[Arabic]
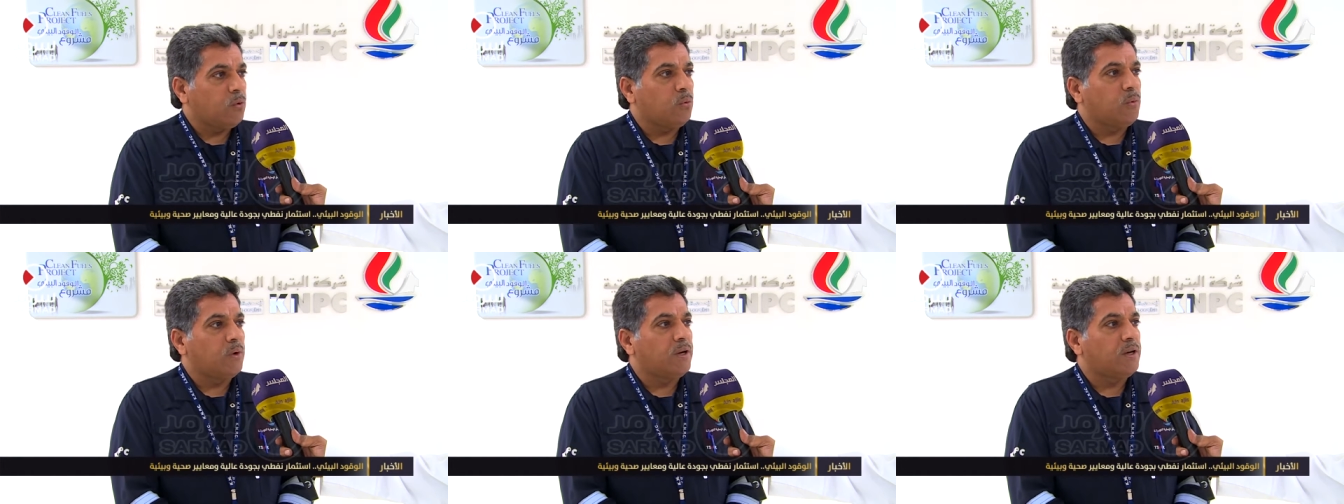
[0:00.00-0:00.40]

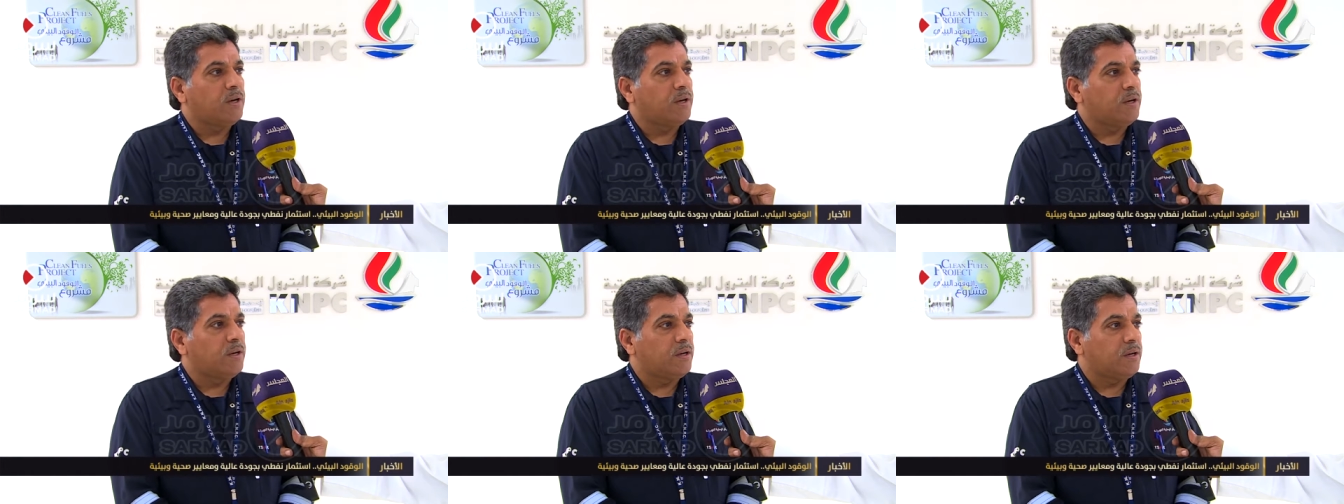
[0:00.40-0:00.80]

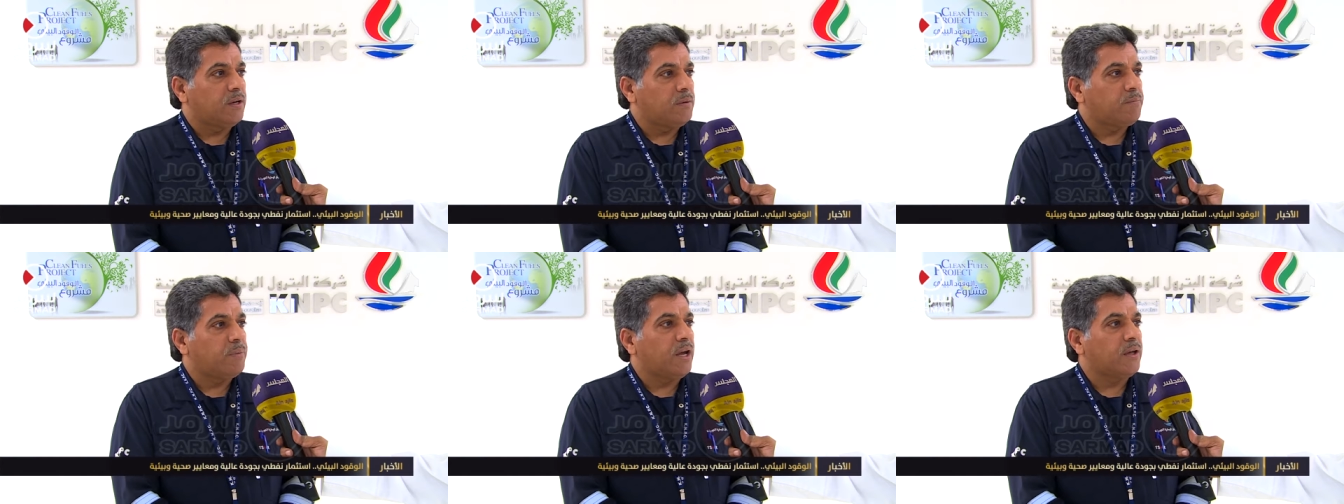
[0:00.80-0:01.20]

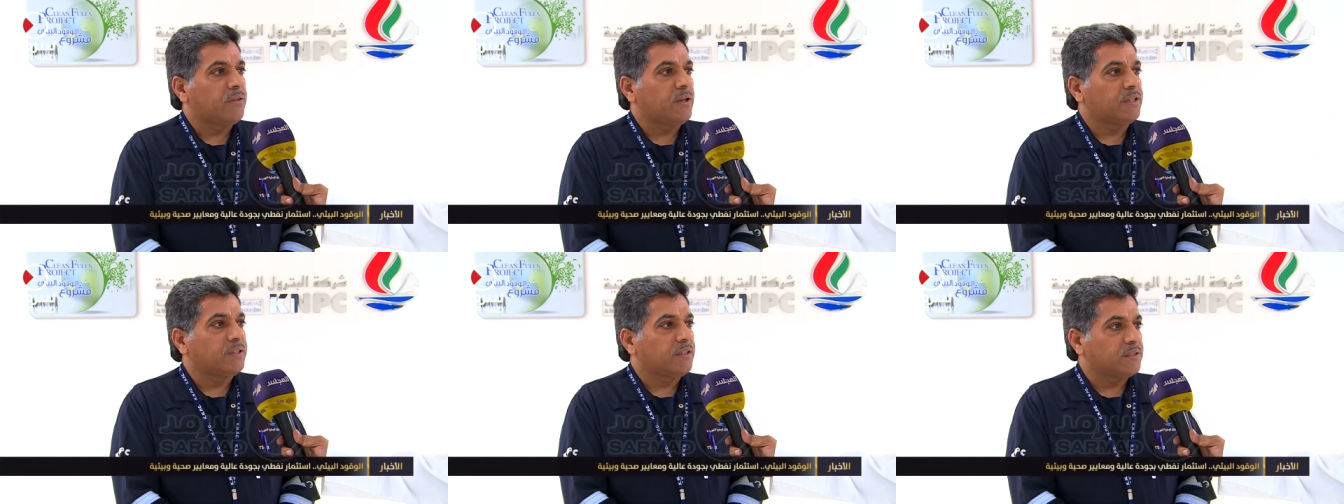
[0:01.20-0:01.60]

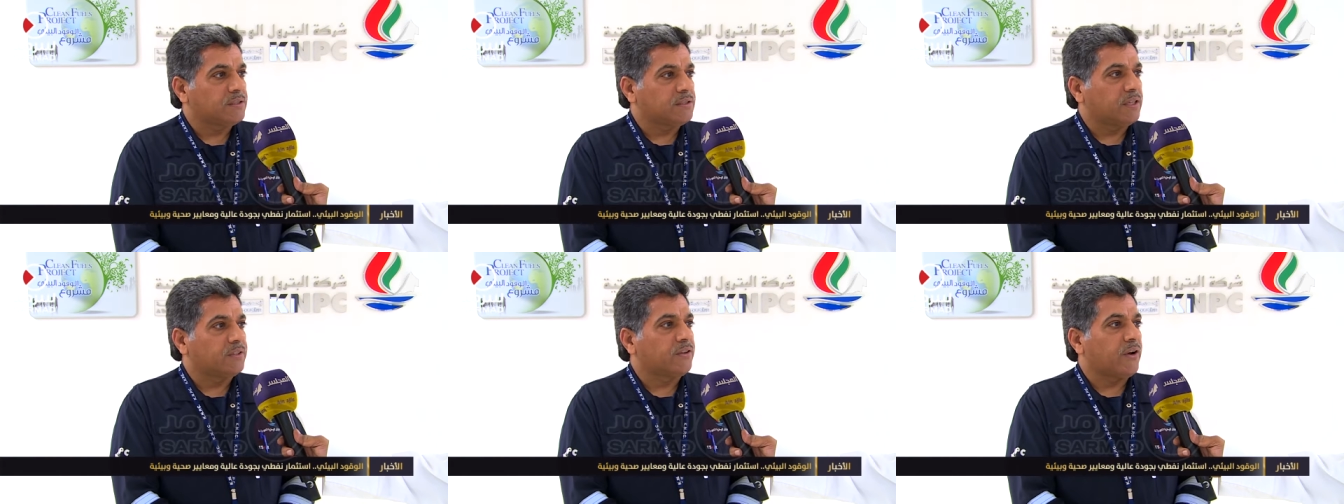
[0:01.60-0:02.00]
وانبعاثات
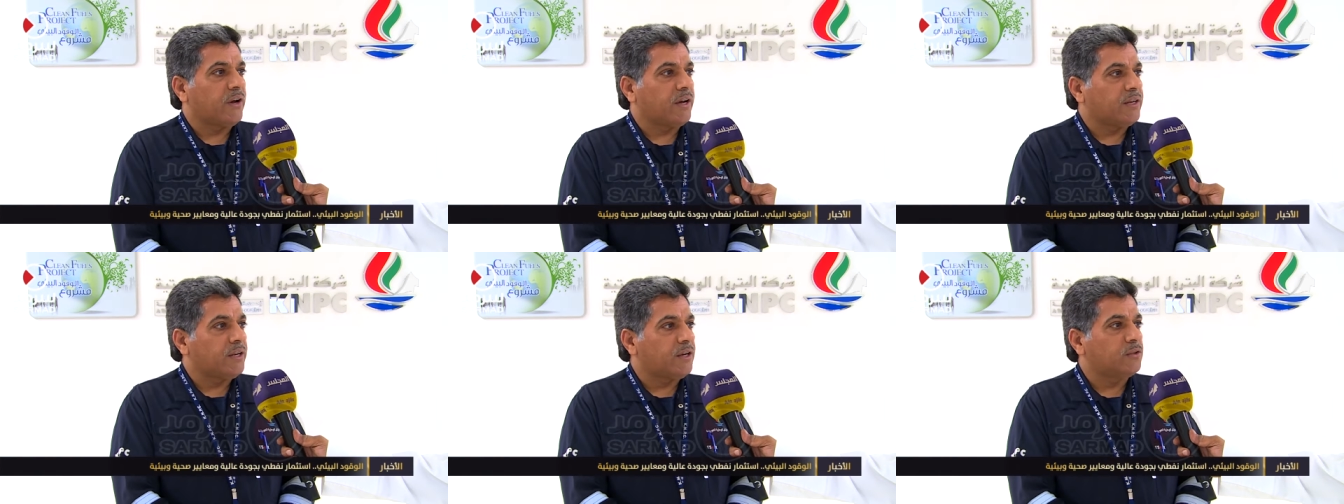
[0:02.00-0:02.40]
الصادرة
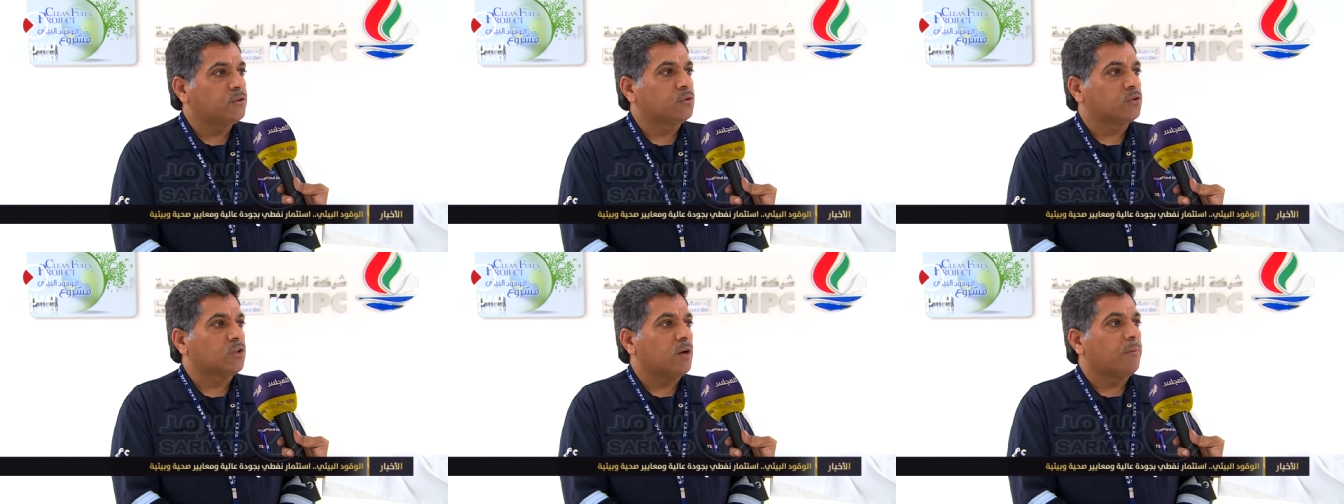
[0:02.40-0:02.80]
عنها
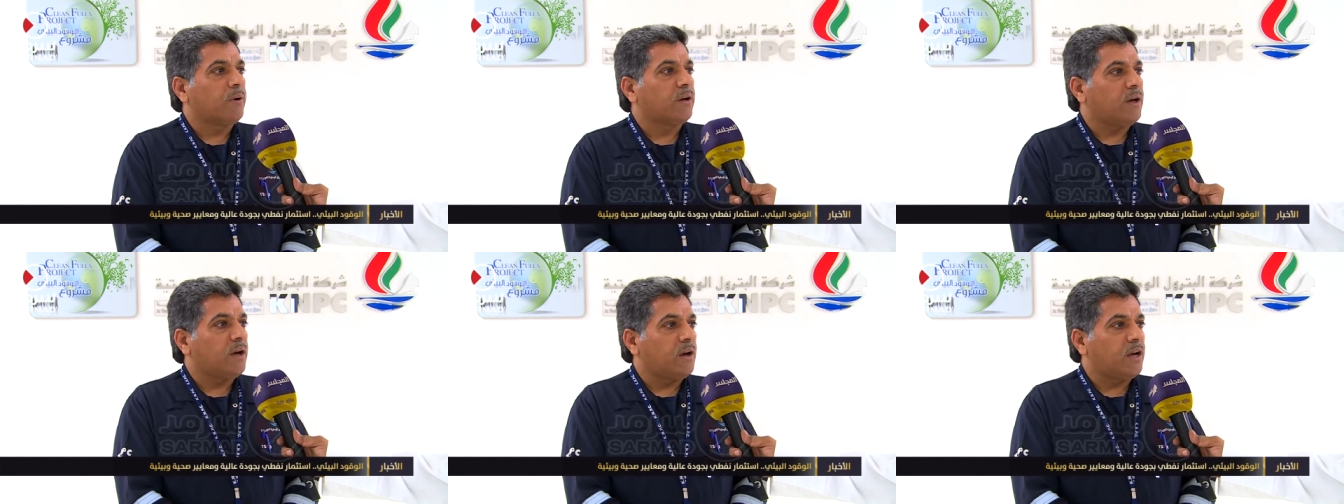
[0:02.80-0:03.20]

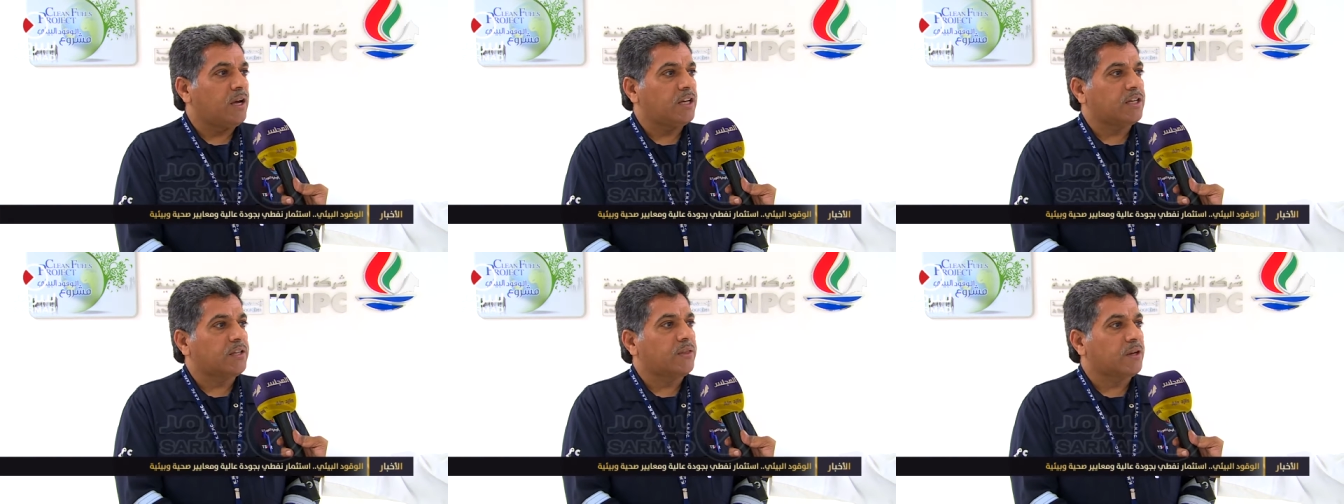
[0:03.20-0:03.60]
تطابق
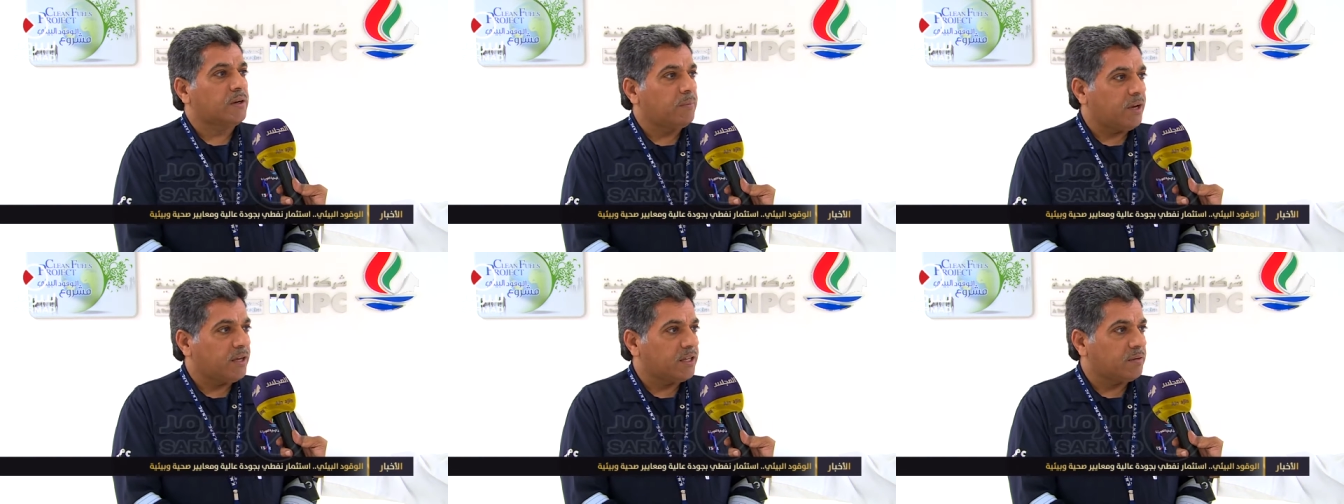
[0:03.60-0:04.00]

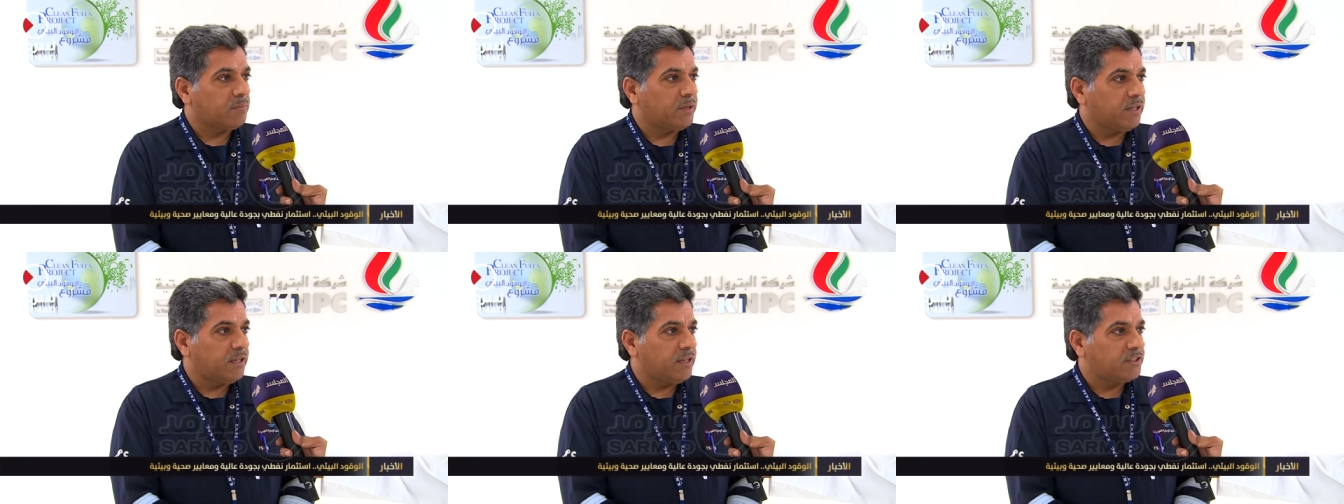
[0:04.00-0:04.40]
أكثر المعايير
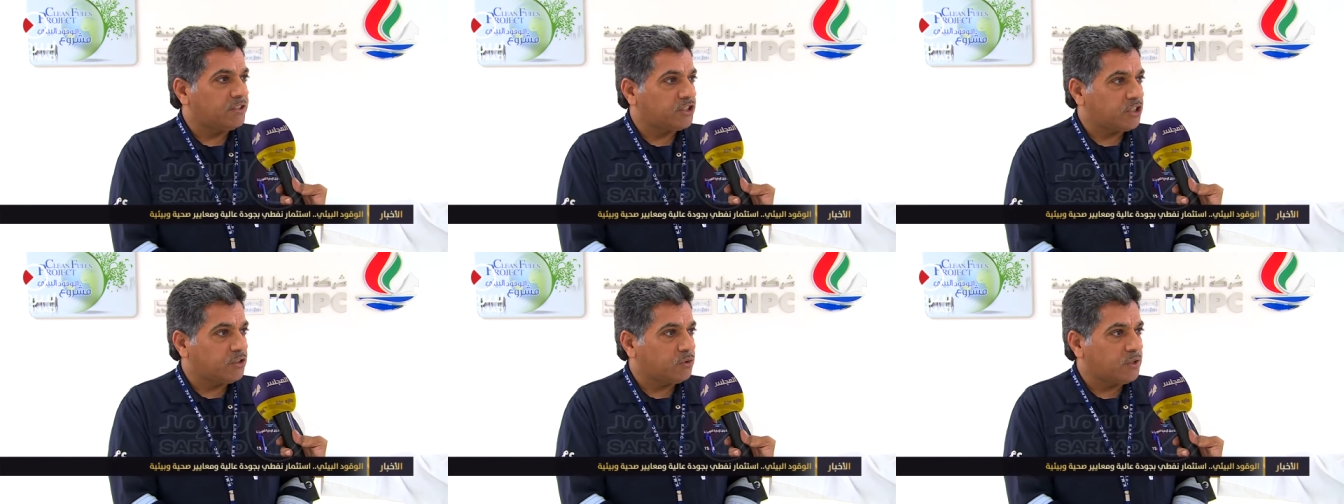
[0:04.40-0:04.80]
البيئية
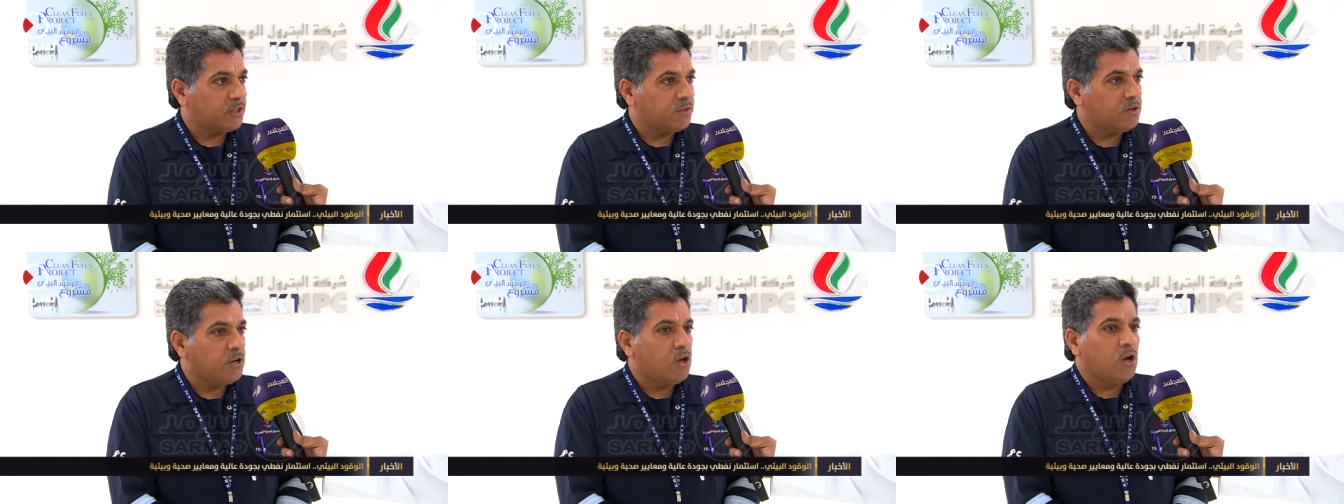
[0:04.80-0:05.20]

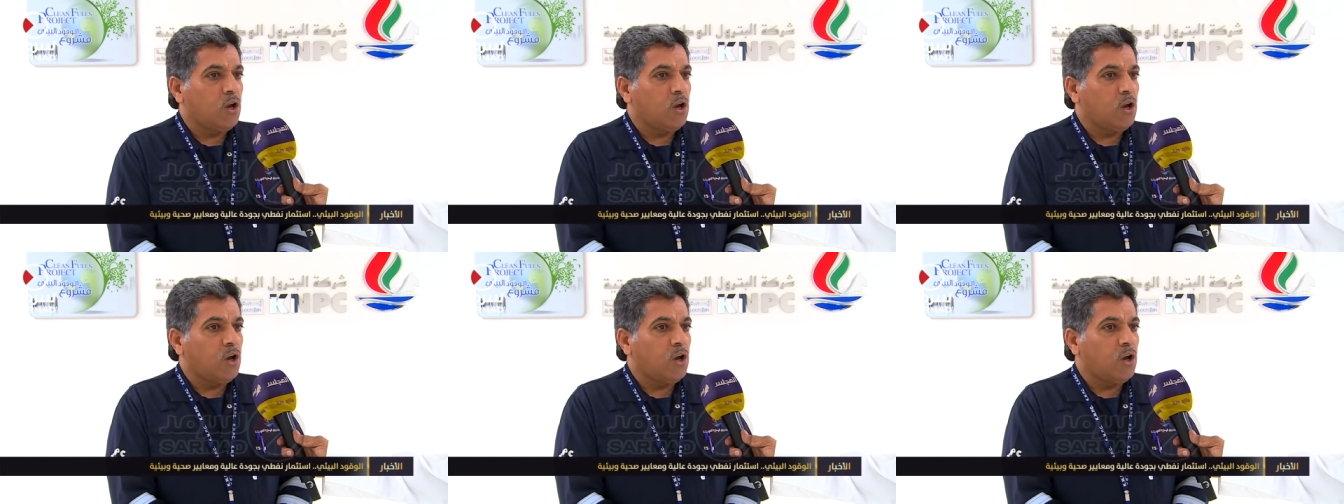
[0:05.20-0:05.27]
تشددا